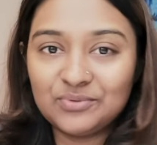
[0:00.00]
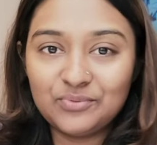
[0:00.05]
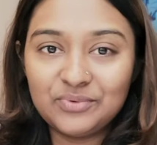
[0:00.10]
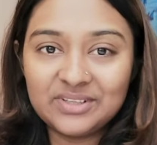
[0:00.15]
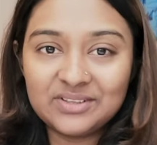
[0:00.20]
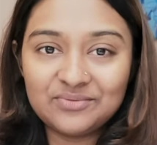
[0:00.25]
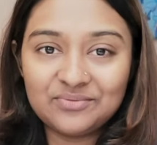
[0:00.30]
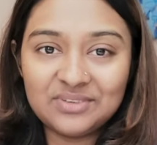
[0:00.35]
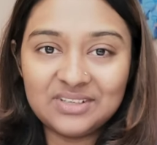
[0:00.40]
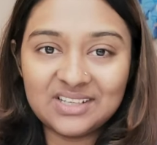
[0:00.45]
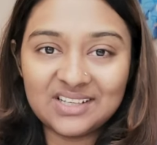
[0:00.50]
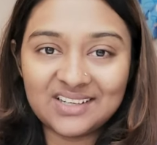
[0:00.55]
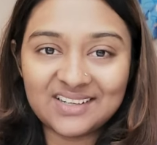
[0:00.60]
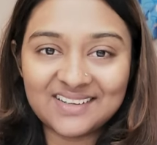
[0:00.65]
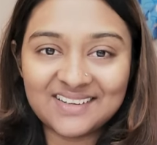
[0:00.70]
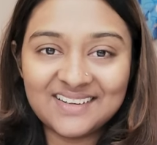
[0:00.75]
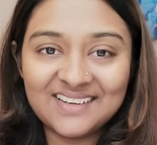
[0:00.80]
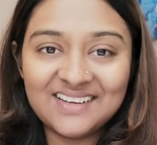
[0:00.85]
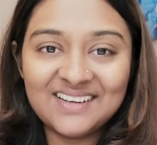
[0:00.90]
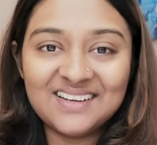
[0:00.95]
উইথ ফিয়ার
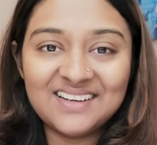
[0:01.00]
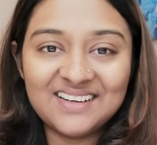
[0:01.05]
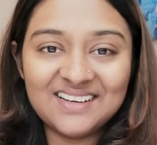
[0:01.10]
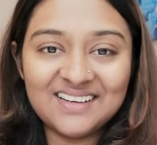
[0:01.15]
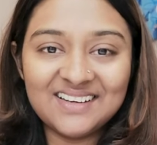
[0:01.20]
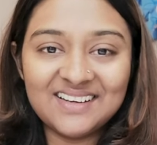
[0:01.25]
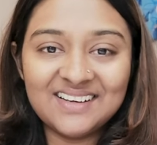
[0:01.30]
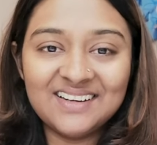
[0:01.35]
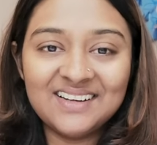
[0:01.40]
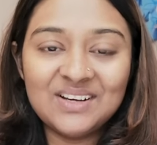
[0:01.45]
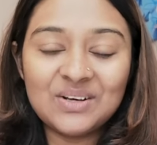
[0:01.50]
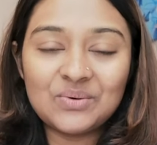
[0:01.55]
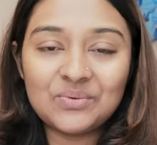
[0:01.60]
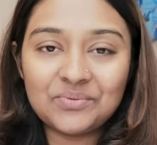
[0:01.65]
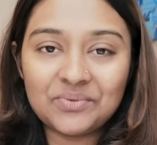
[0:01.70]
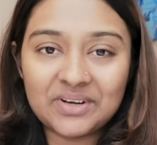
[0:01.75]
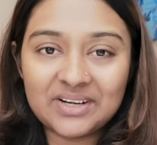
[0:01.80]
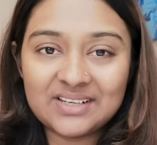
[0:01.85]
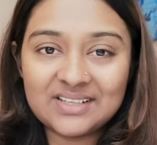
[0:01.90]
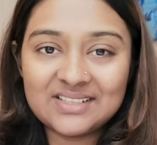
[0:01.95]
হ্যাঁ
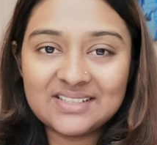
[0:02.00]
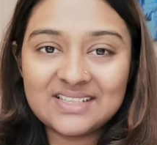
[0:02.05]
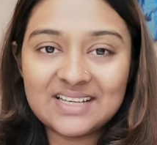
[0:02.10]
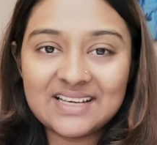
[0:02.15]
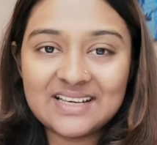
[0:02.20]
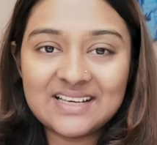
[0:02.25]
ওয়ারিড